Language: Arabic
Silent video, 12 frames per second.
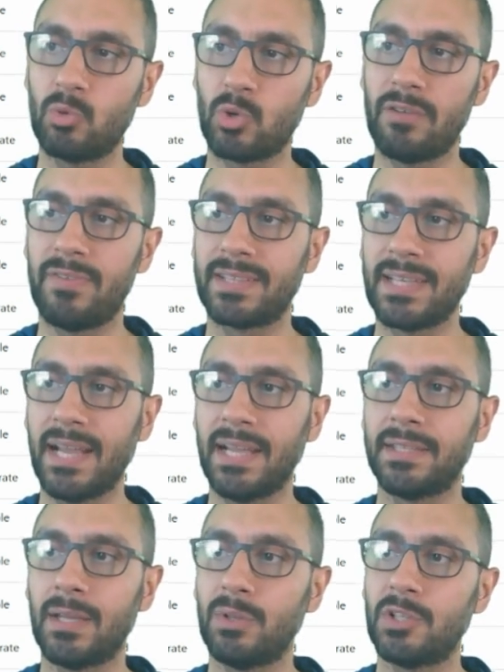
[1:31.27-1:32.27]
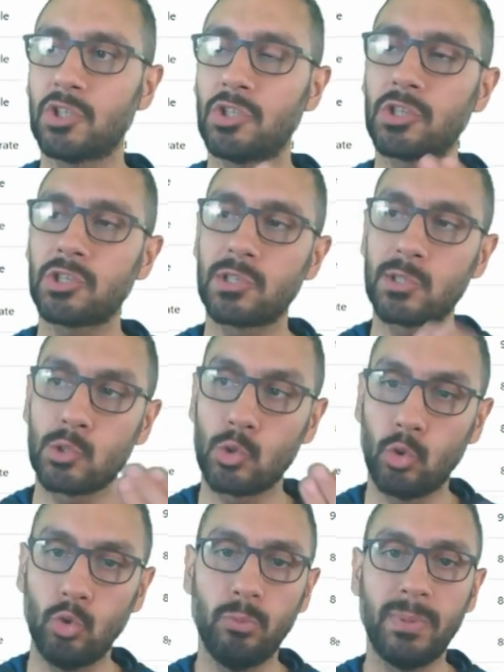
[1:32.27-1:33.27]
مكافأة تاعيتها وقديش درجة
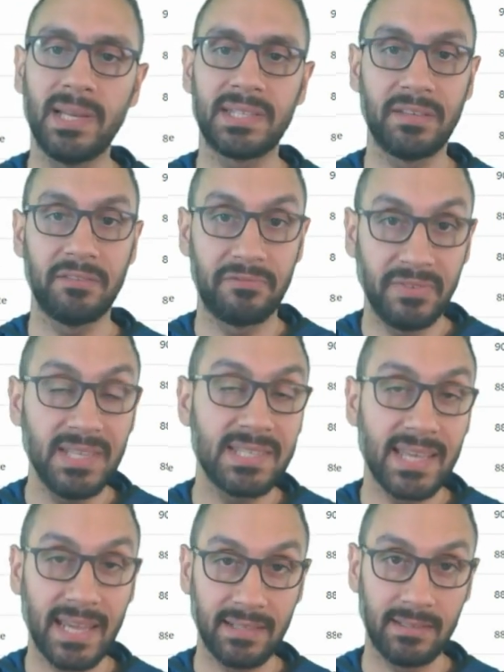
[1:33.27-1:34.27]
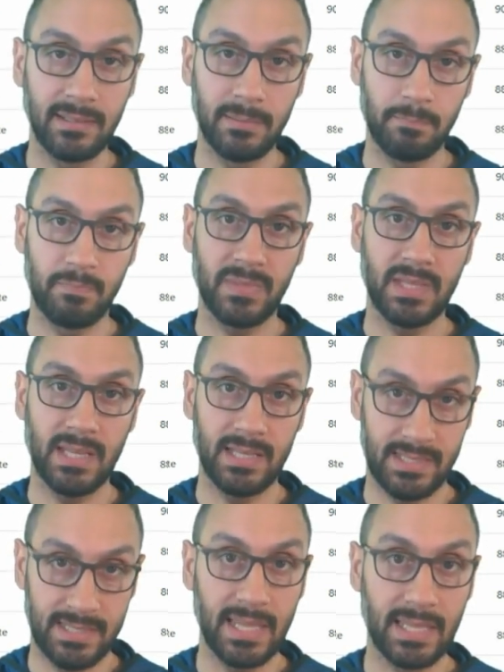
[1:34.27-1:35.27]
الصعوبة لتنفيذ هيدي
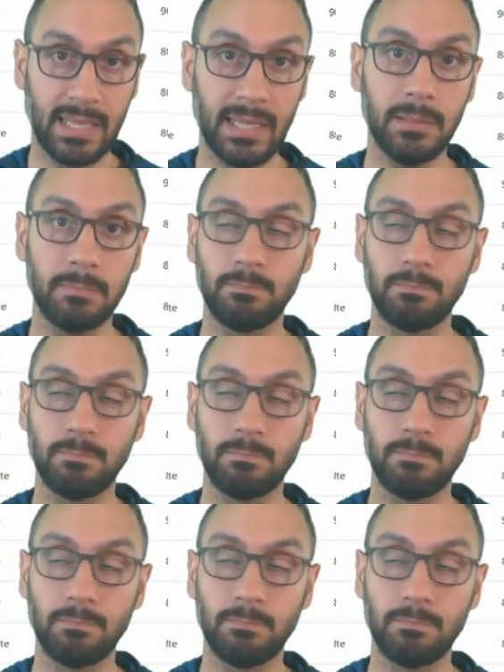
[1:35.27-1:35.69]
ستيكينج